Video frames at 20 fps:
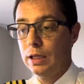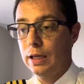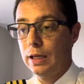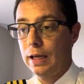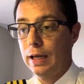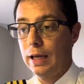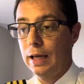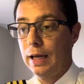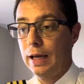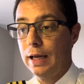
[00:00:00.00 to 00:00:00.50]

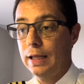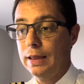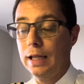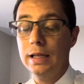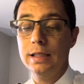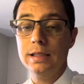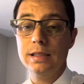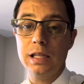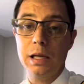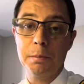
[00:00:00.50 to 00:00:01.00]
é, nem
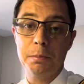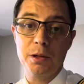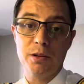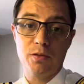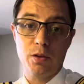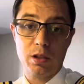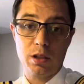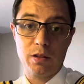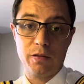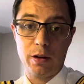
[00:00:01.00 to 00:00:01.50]
sempre
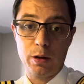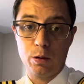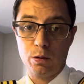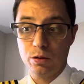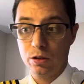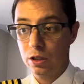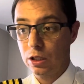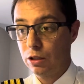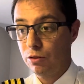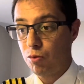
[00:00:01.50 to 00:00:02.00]
você vai
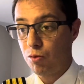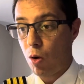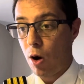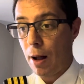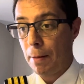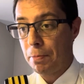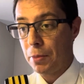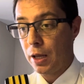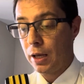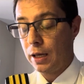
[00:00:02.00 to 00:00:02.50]
conseguir
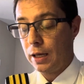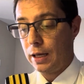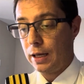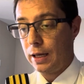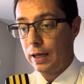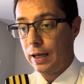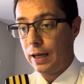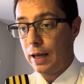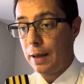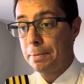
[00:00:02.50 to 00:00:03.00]
voar.
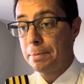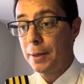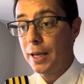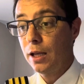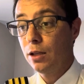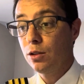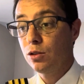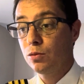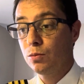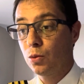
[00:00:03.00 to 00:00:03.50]
É,
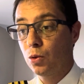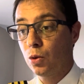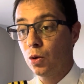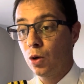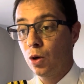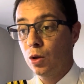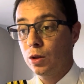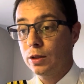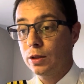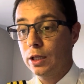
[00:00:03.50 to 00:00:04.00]
mesmo
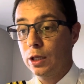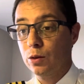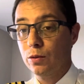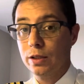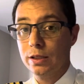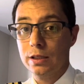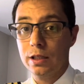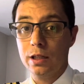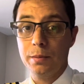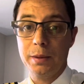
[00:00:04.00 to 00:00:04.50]
tendo
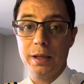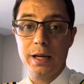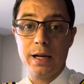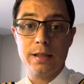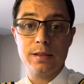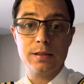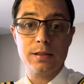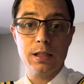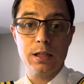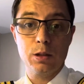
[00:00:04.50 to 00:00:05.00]
essa
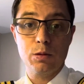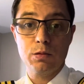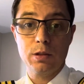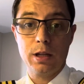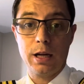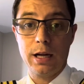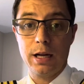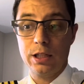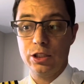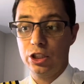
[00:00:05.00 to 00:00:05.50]
liberação
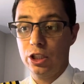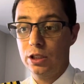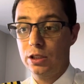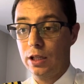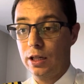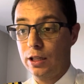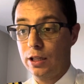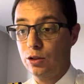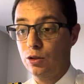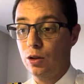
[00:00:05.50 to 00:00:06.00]
da
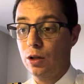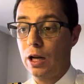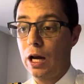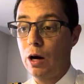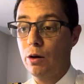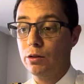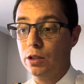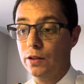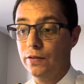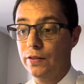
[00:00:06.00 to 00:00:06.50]
agência
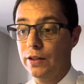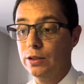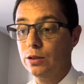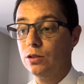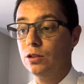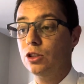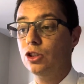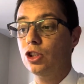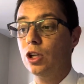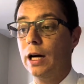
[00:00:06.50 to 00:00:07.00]
nacional através do
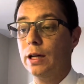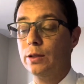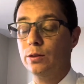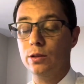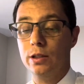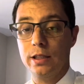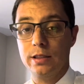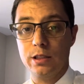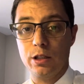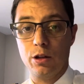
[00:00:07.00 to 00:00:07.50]
sindicato
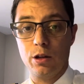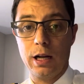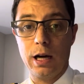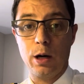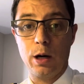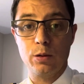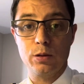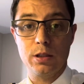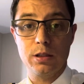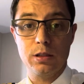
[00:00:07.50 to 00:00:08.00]
das
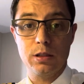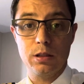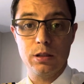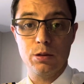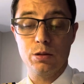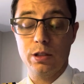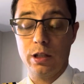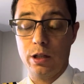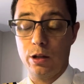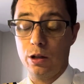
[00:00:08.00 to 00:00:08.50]
aeronautas,
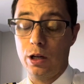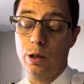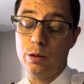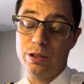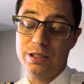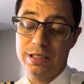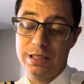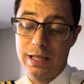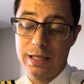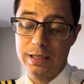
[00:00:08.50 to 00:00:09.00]
dos
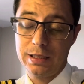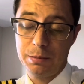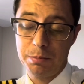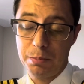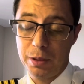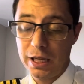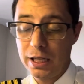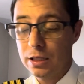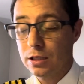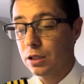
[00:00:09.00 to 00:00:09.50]
aeronautas e das
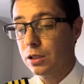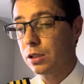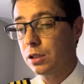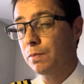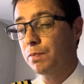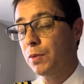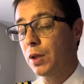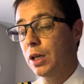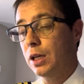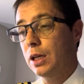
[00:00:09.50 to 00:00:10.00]
empresas,
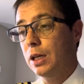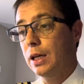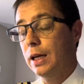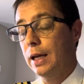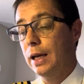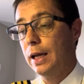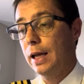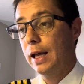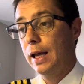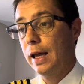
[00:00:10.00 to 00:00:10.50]

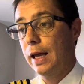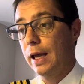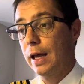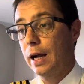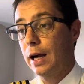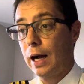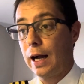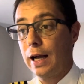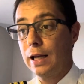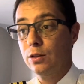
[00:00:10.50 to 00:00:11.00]
é,
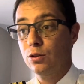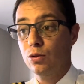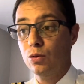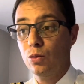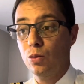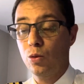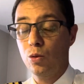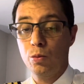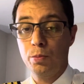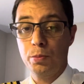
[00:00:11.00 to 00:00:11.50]
caso
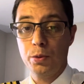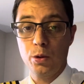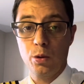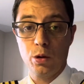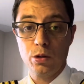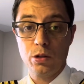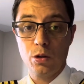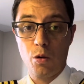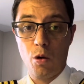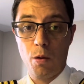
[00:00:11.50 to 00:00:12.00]
o
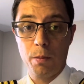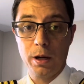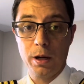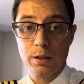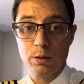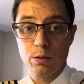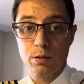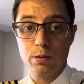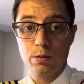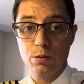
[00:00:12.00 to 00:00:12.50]
piloto em
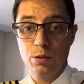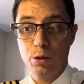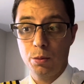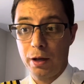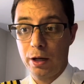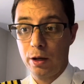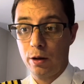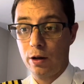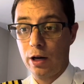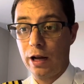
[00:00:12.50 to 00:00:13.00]
comando de uma
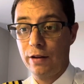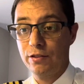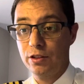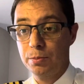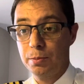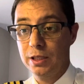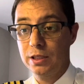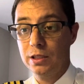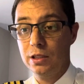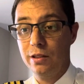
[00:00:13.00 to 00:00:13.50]
aeronave
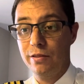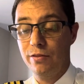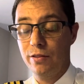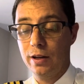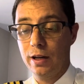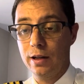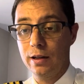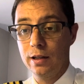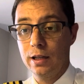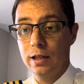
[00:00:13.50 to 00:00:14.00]

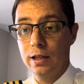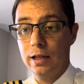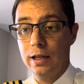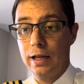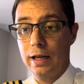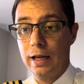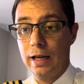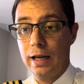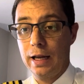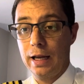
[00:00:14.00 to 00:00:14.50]
específica
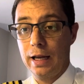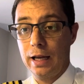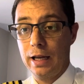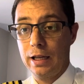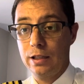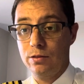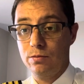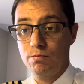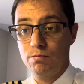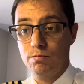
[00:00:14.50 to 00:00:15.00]
é,